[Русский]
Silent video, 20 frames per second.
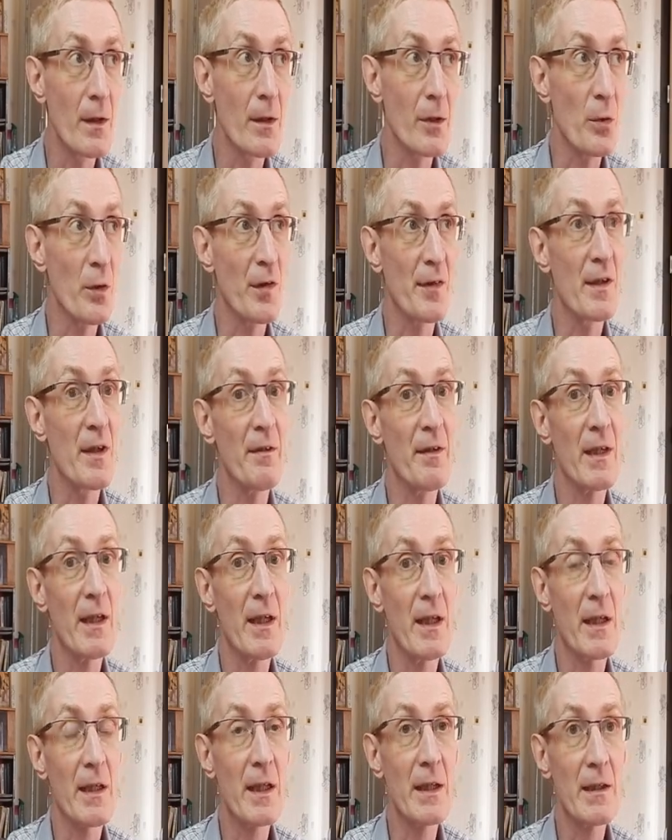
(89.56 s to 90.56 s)
То есть,
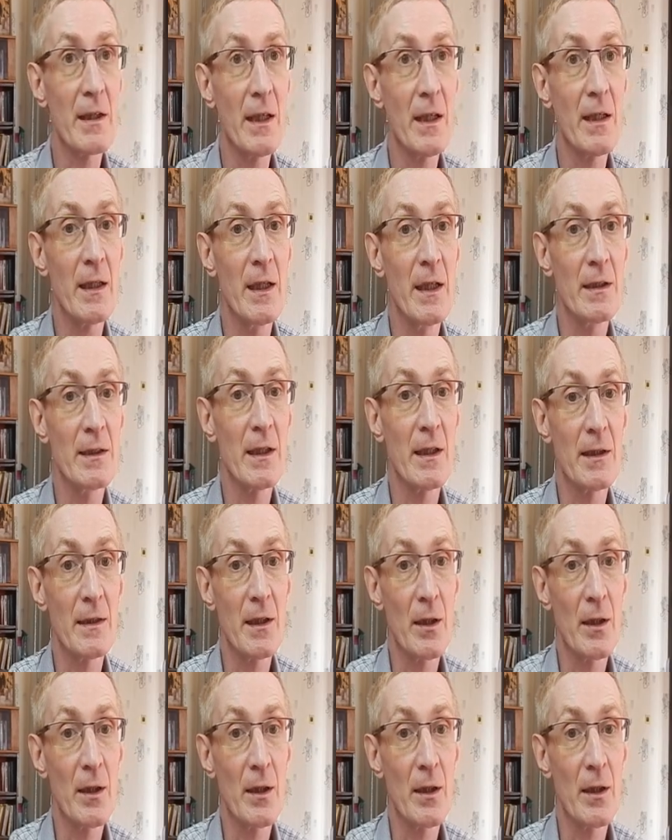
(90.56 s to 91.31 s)
говоря кратко, это